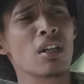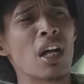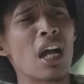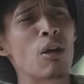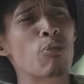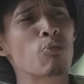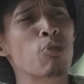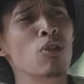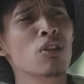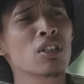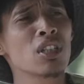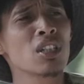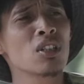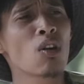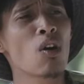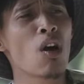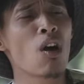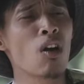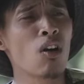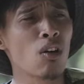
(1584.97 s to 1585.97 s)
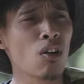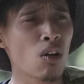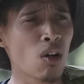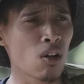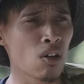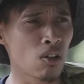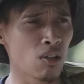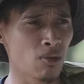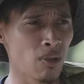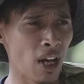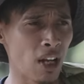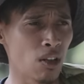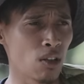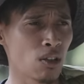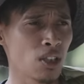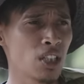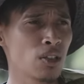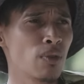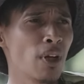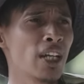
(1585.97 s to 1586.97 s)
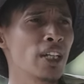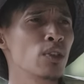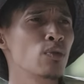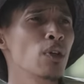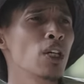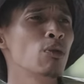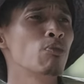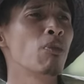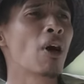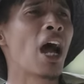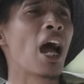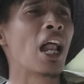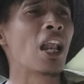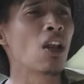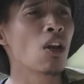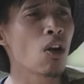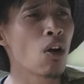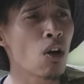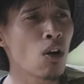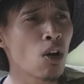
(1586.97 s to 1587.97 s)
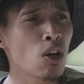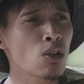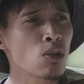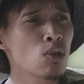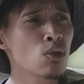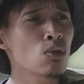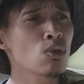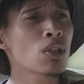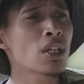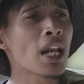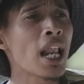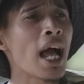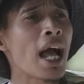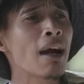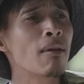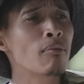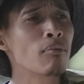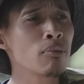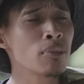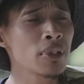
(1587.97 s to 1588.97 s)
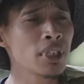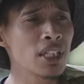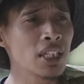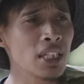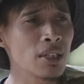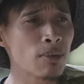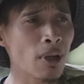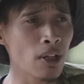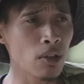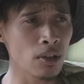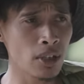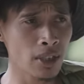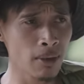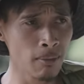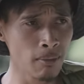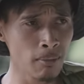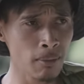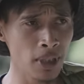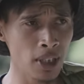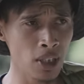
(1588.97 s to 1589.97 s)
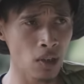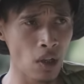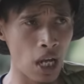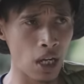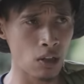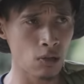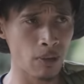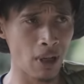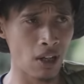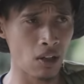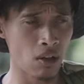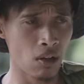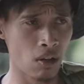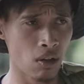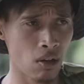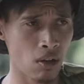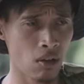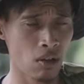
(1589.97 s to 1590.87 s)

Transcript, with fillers: Kabul ki ngongkon lho Pak lo, diwehi duit Pak. Lo kon tuku klambi, Pak yo demen to aku Pak lo.